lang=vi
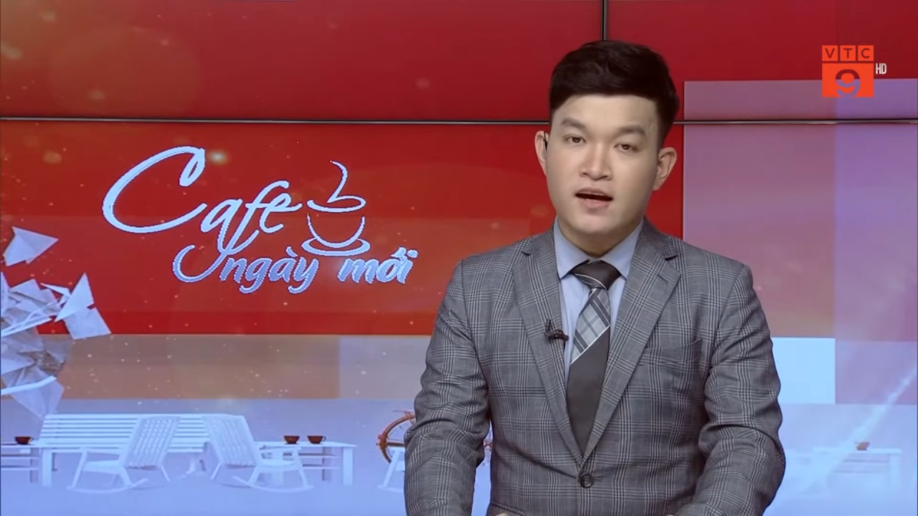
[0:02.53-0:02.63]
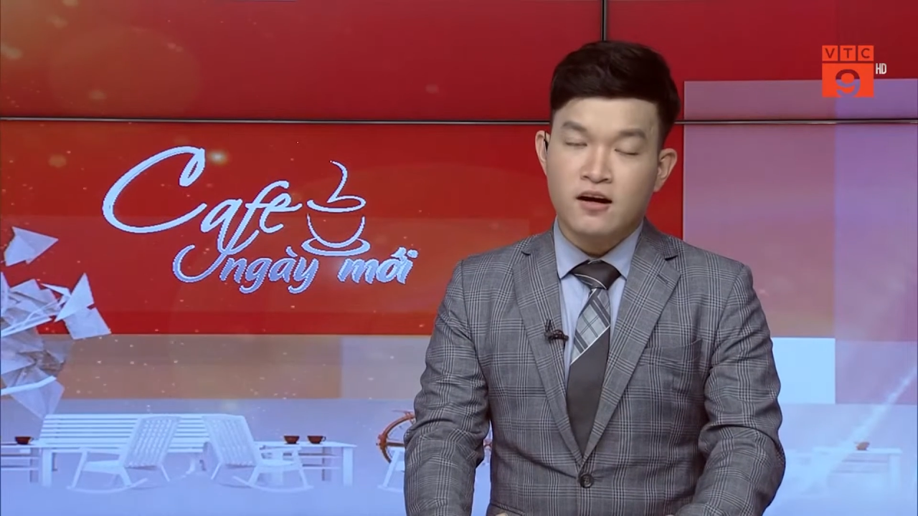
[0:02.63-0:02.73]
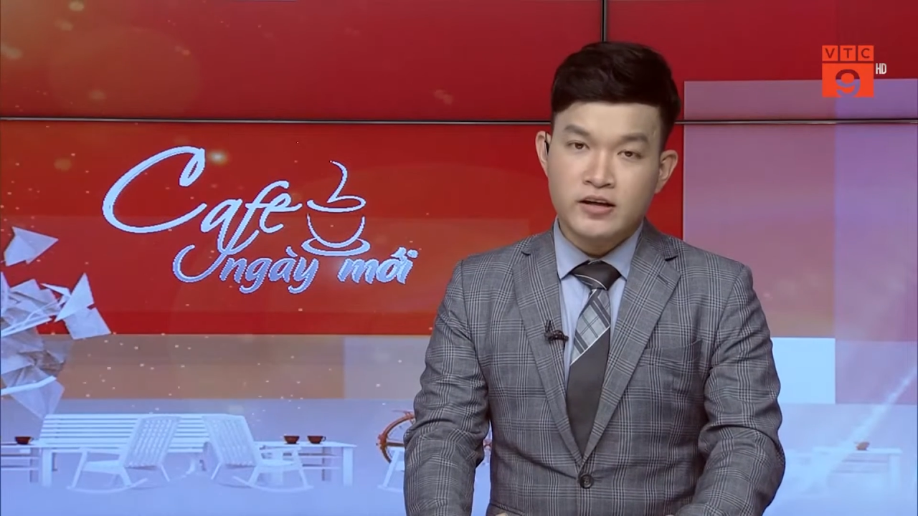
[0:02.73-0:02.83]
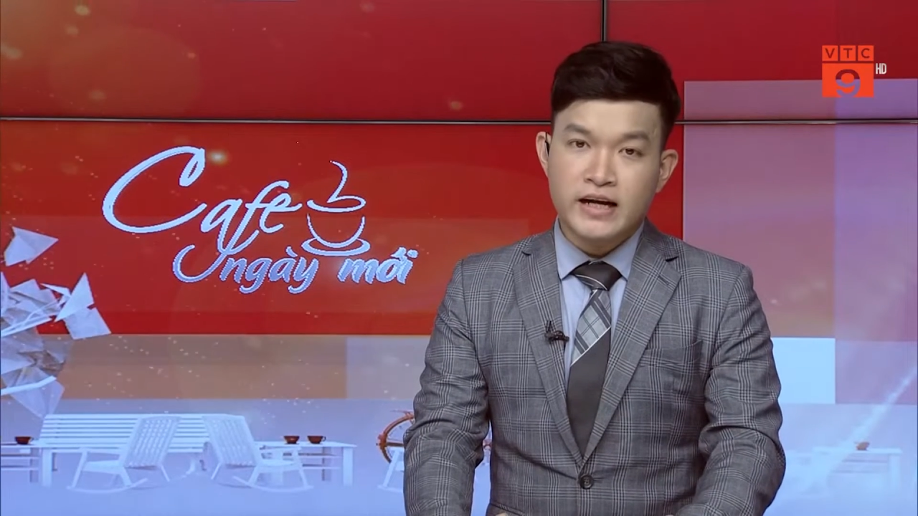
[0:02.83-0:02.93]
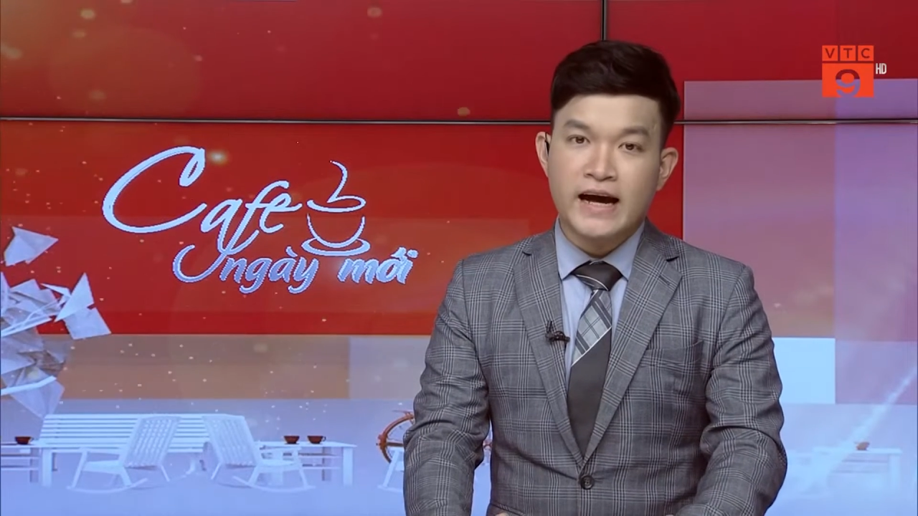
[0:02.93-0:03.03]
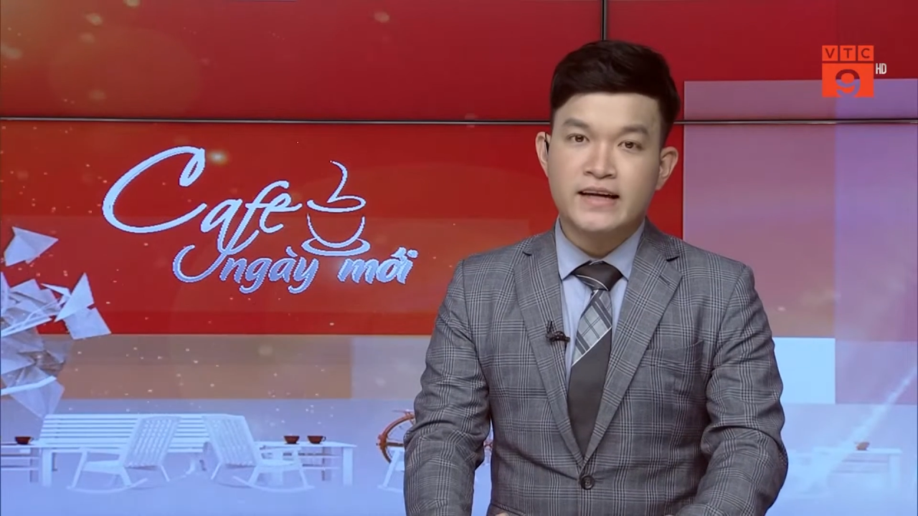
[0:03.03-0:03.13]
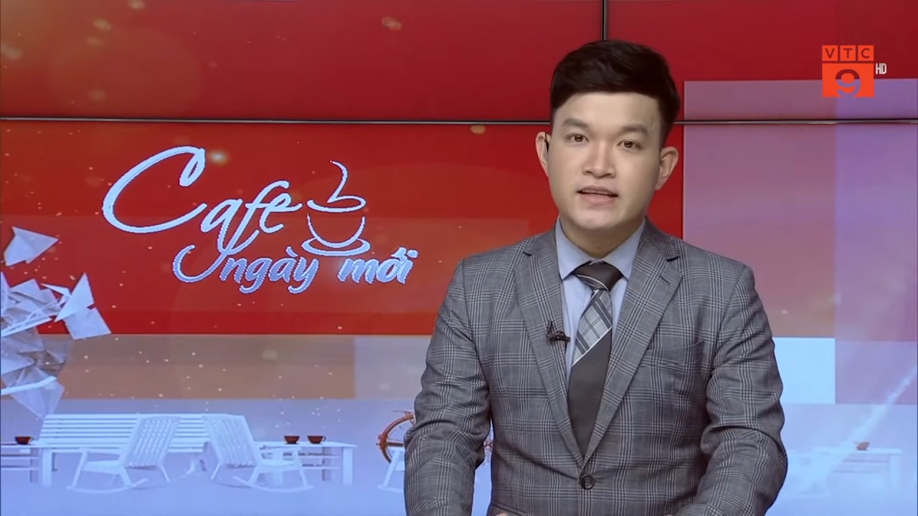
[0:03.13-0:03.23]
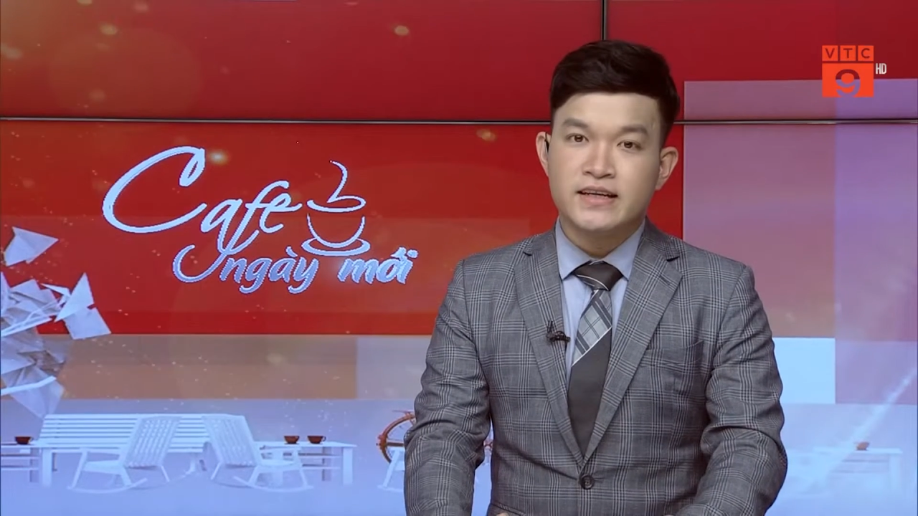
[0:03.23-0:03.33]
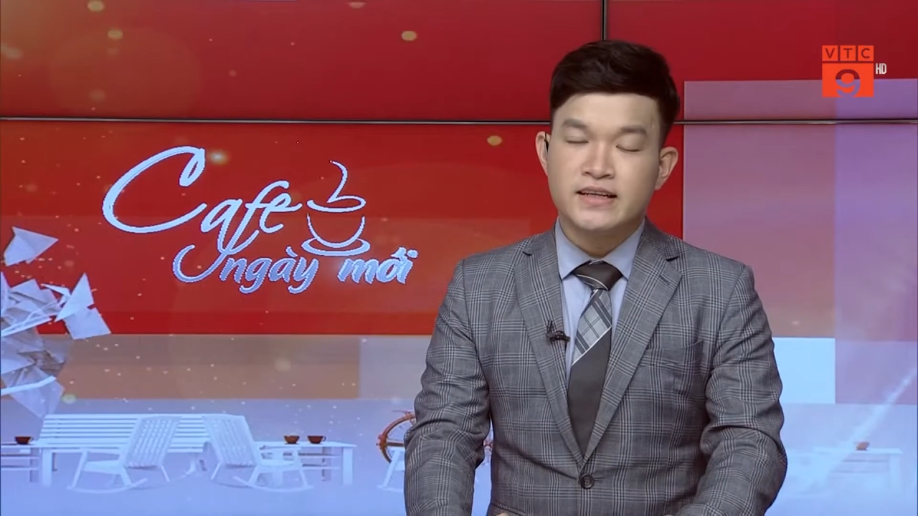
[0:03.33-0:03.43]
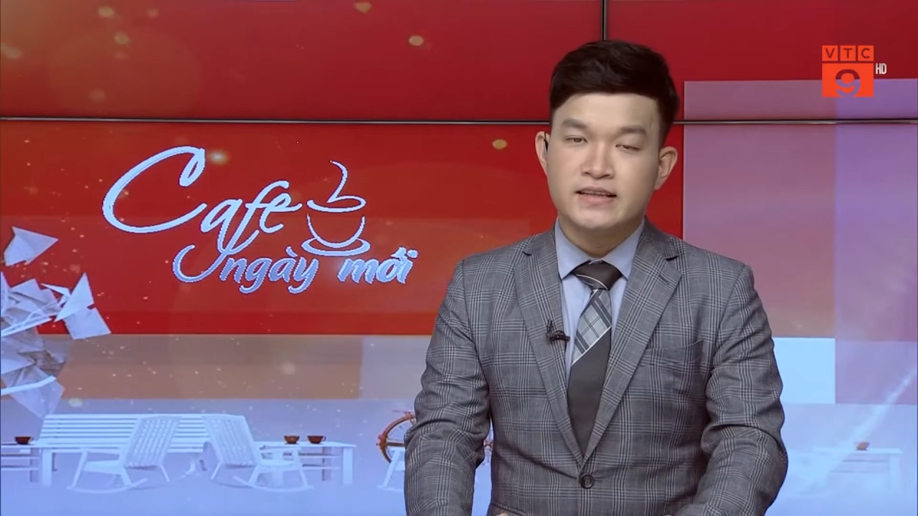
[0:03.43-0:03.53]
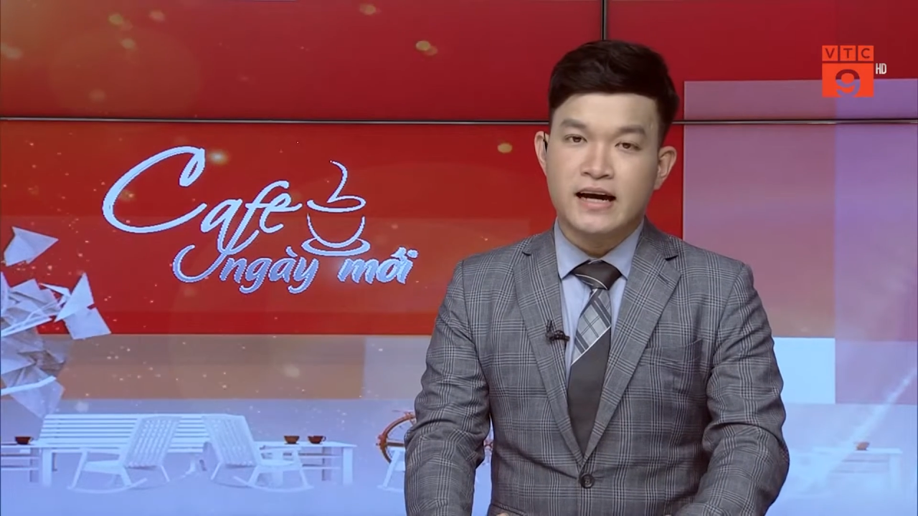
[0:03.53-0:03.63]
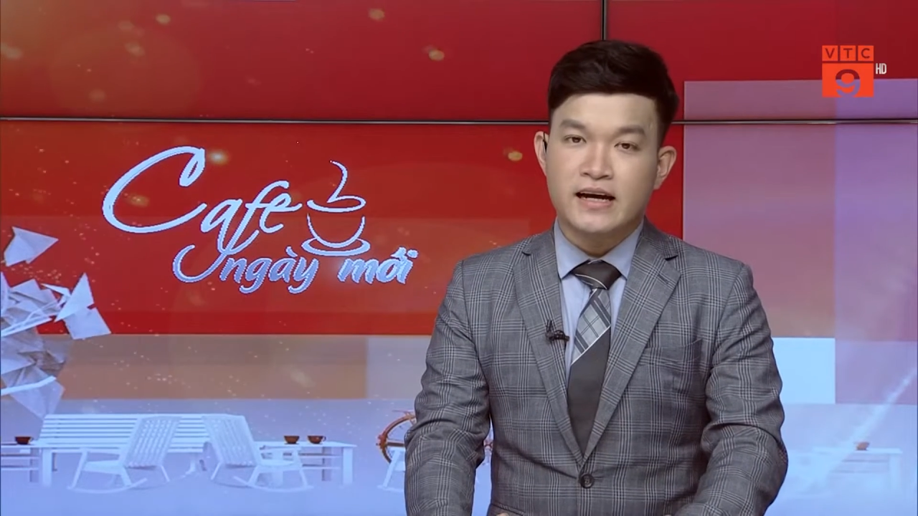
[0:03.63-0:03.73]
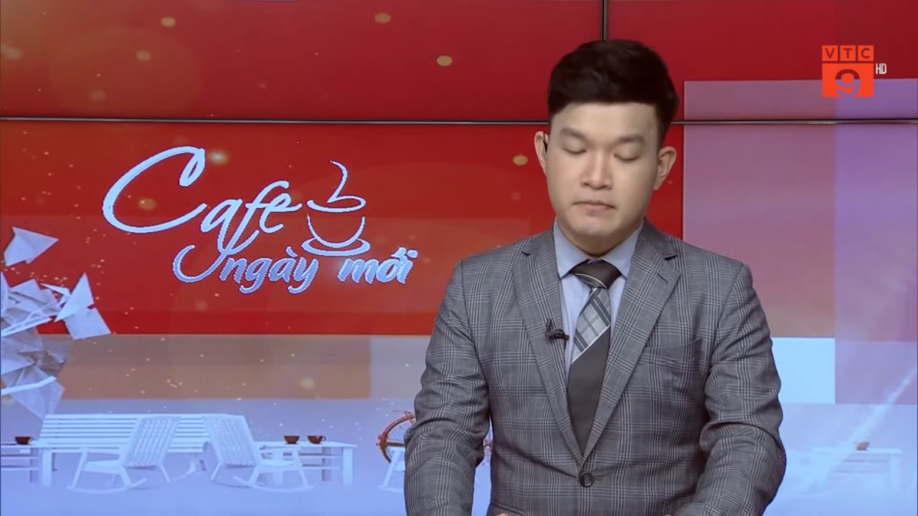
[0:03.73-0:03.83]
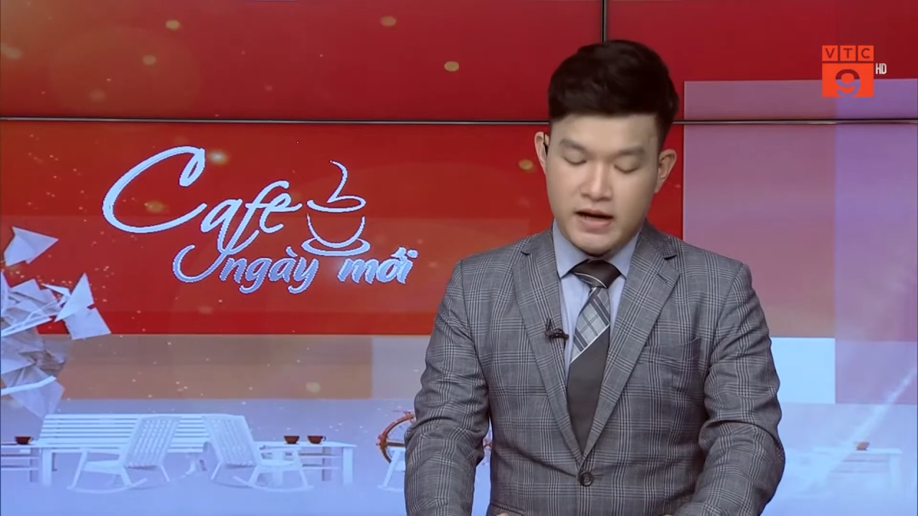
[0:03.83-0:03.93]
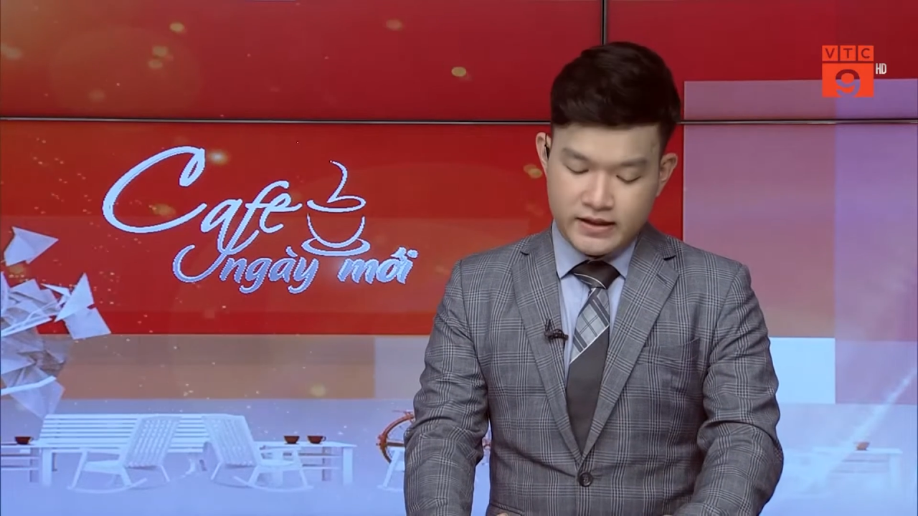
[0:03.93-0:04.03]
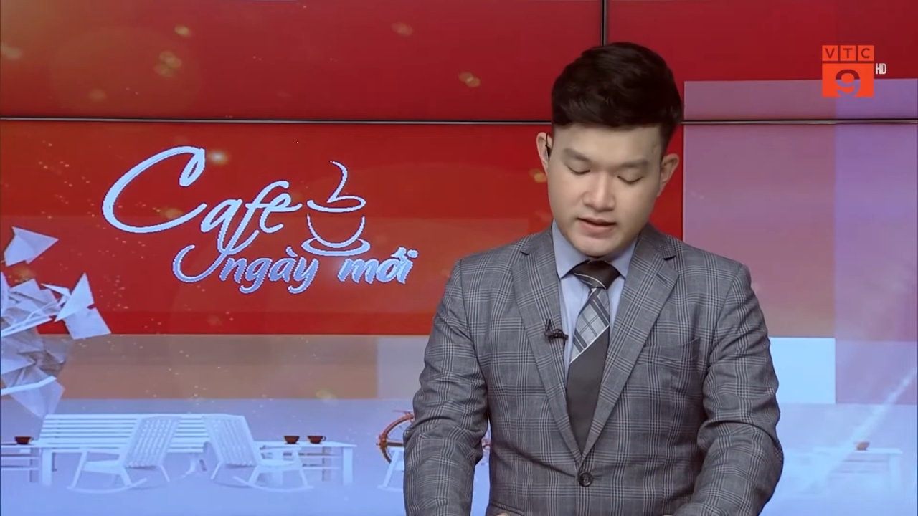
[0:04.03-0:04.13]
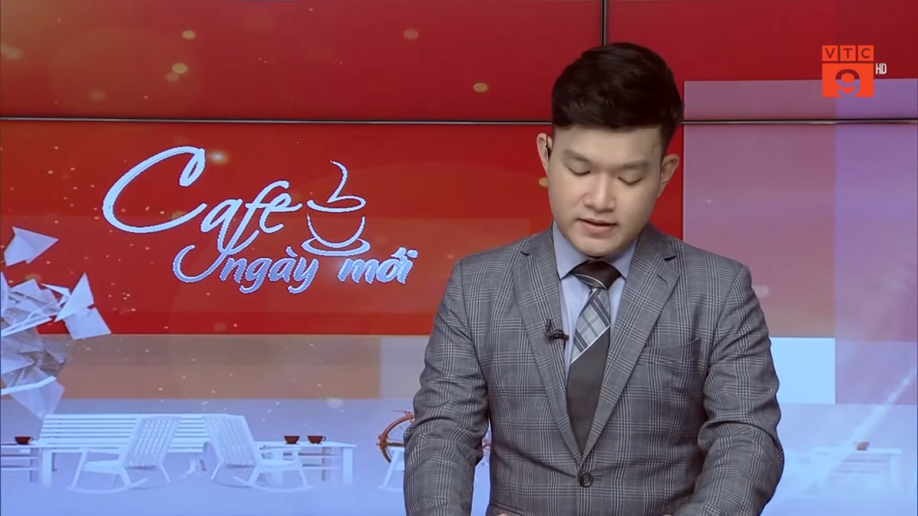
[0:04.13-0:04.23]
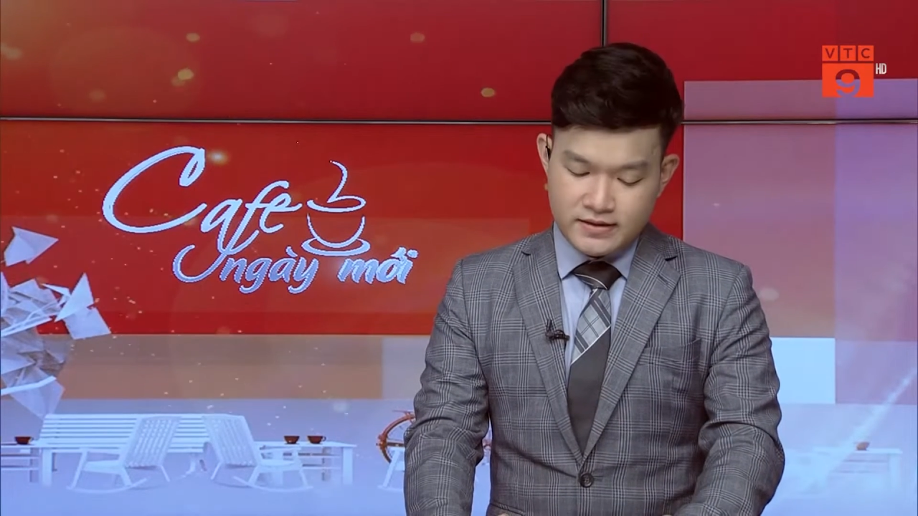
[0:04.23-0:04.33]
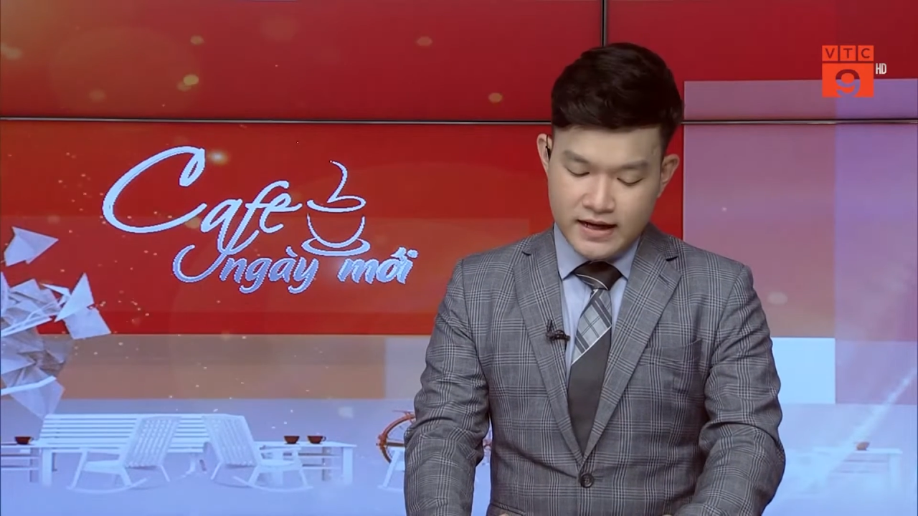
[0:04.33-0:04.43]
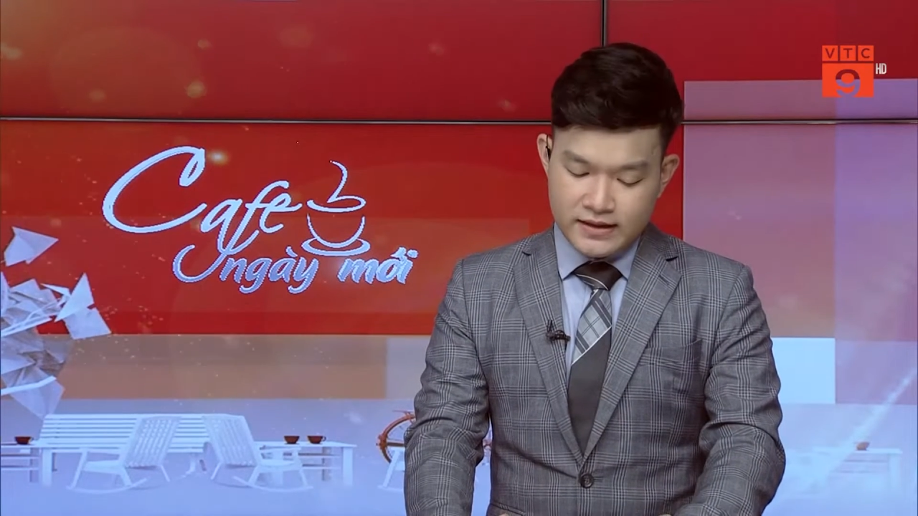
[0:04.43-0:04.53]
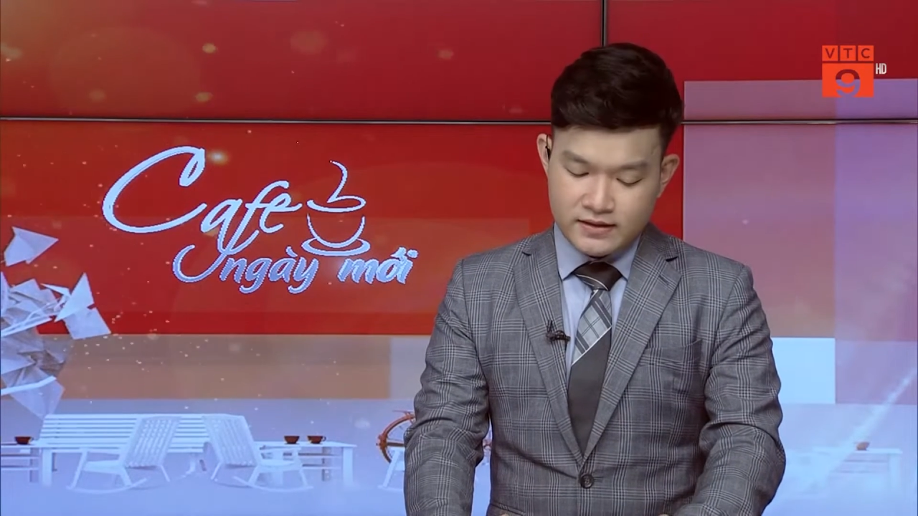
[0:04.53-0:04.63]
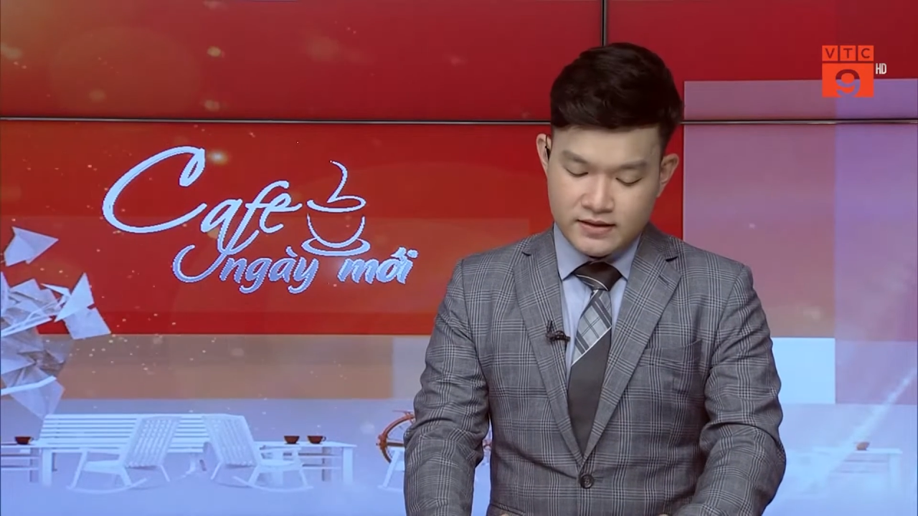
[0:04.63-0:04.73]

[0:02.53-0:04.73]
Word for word: oi ả thì tại Pakistan